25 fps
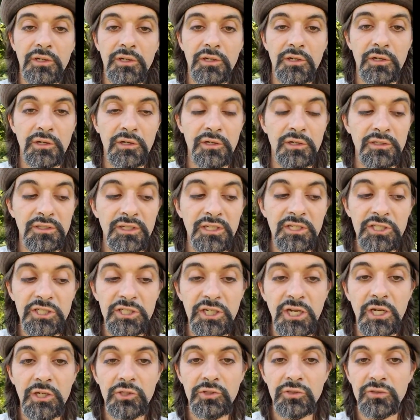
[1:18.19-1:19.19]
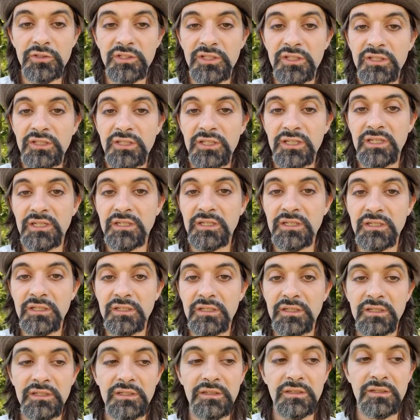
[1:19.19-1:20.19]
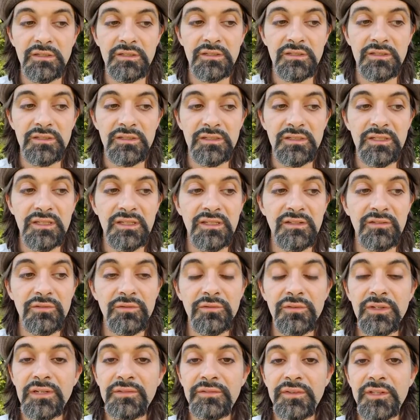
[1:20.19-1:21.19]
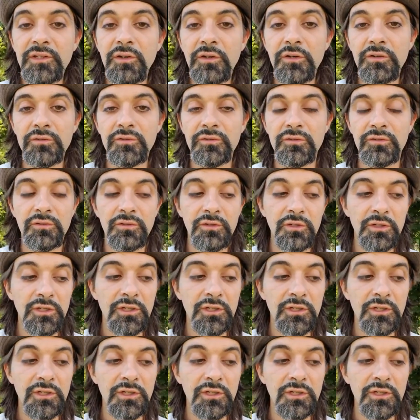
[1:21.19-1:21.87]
euh, des charges qui, euh, sont évidentes.